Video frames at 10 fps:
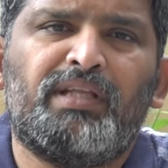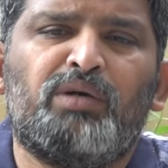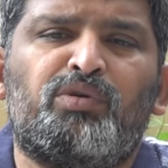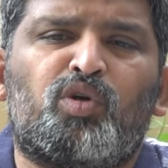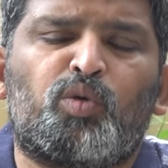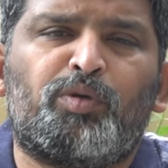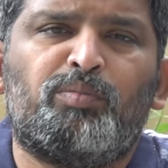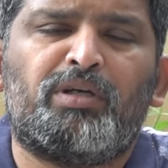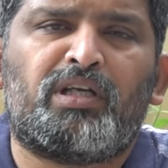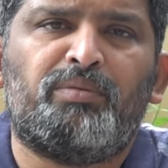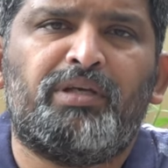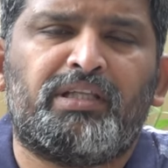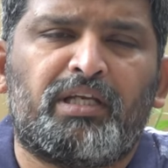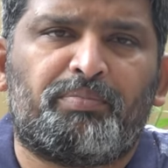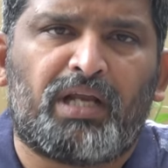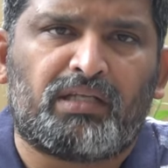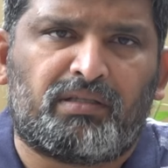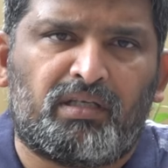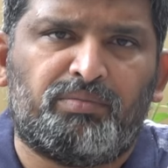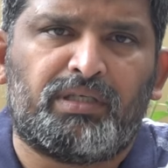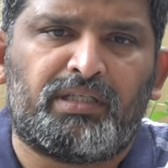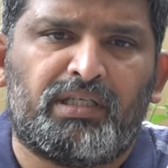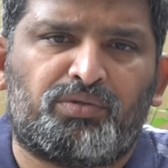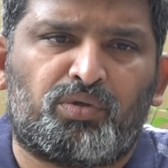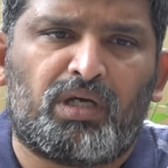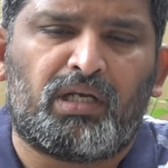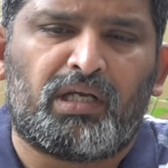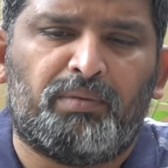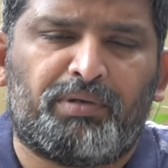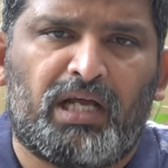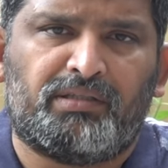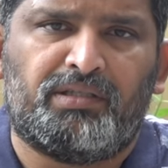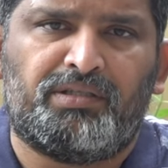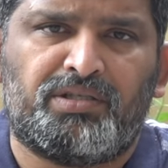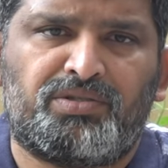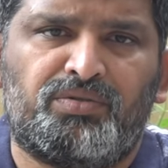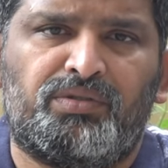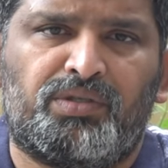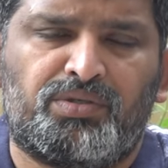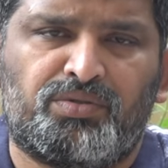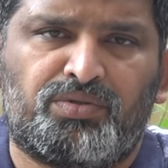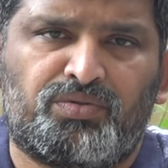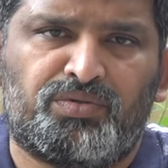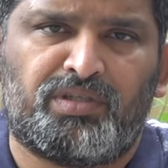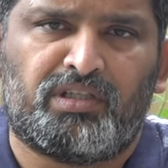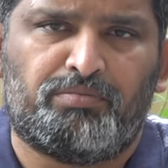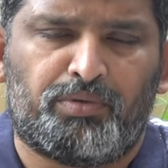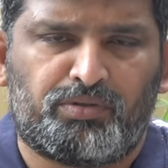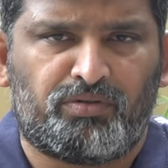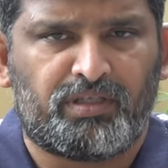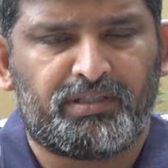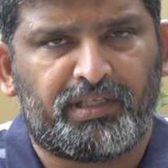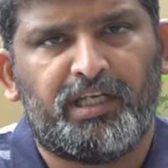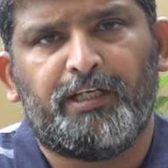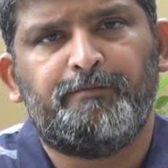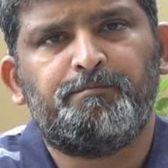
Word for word: దేవుని కృపను బట్టి మీ అందరి ప్రార్థనలను బట్టి ఎంతో కాలంగా ప్రార్థన చేస్తూ ఎదురు చూస్తూ సిద్ధపడుతున్న రీతిగా